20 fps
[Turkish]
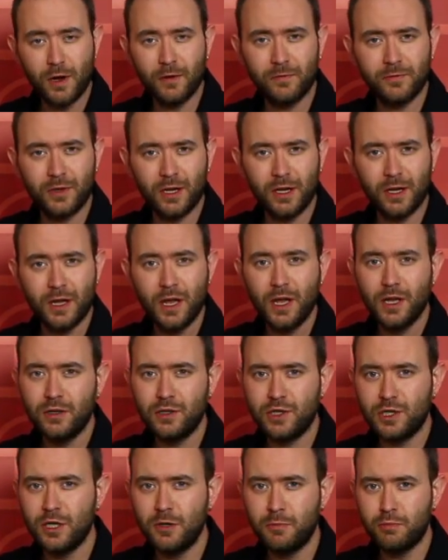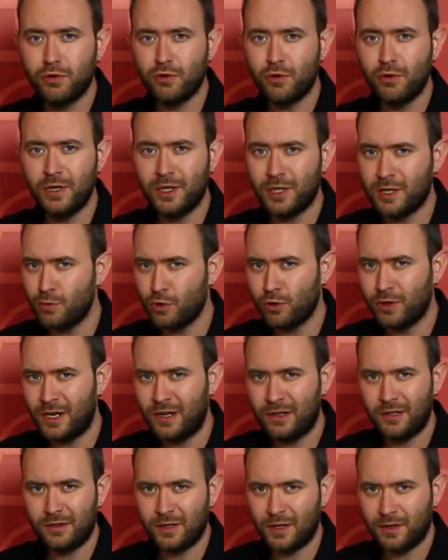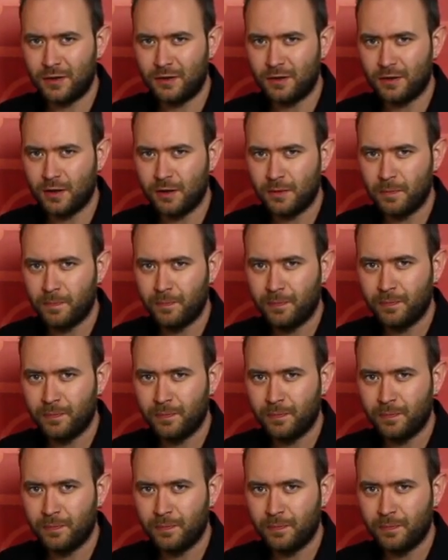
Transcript: hafta G Pro 2 modelini tanıttı.